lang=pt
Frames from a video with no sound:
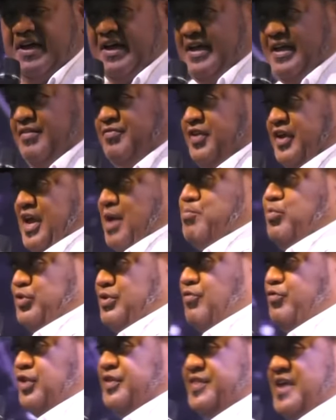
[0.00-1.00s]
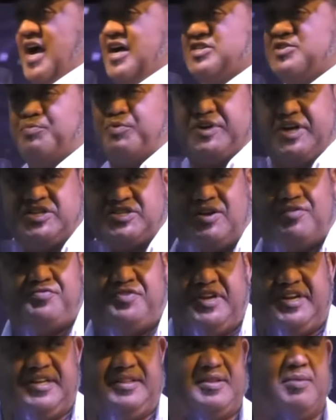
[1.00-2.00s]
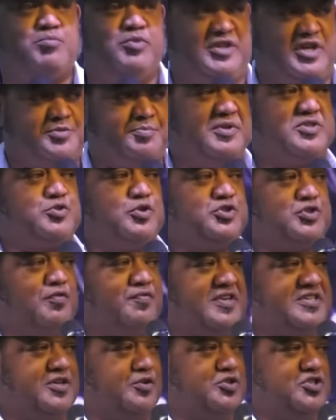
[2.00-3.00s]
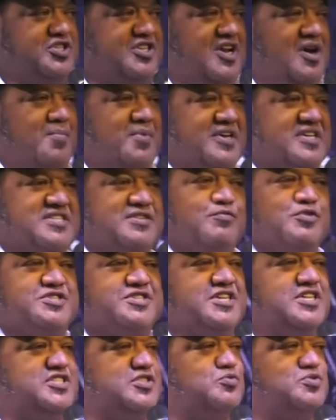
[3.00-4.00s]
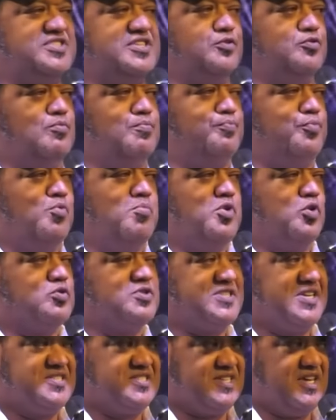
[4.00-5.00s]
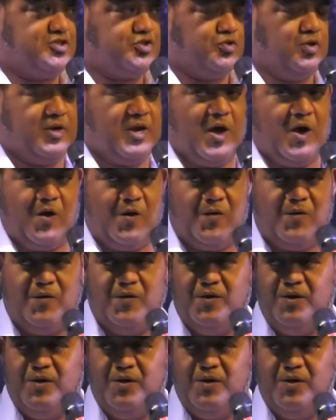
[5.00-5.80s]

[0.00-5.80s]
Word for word: E fiquei muito à vontade porque já vi que tem muitas pessoas que estão fazendo dinâmicas e vocês estão sendo um público sensacional.